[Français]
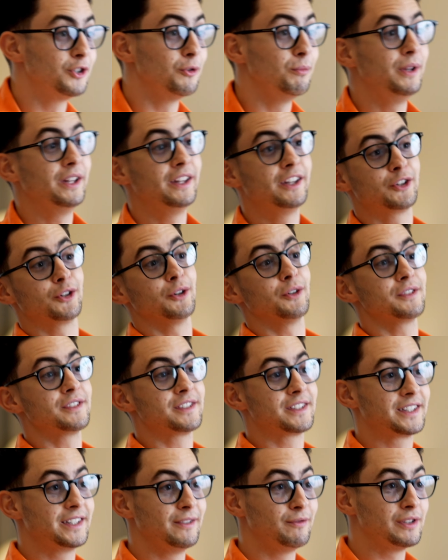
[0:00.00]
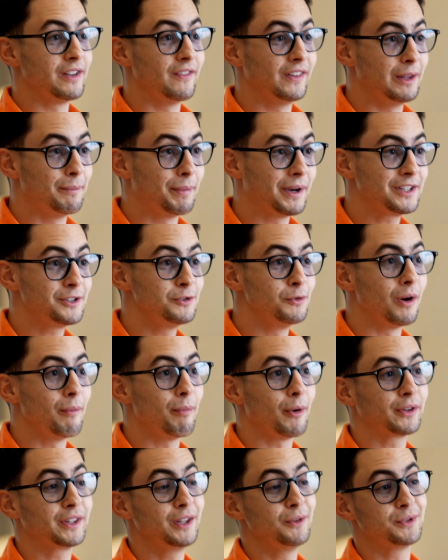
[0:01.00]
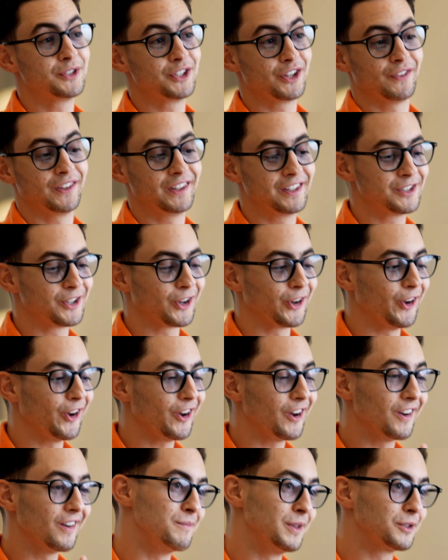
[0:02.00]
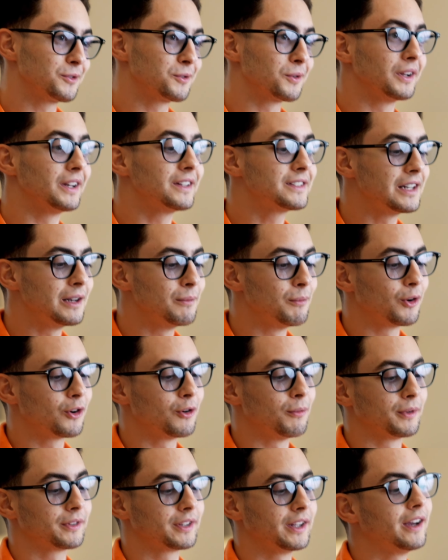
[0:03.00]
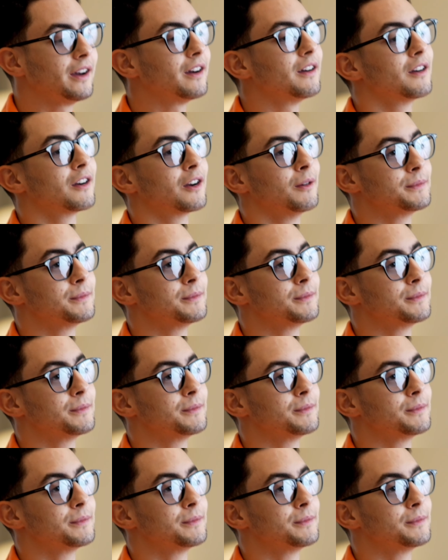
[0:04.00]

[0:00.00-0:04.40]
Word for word: j'ai oublié des choses, si vous avez des précisions à apporter ou si j'ai fait des erreurs, bien sûr laissez-les moi en commentaire.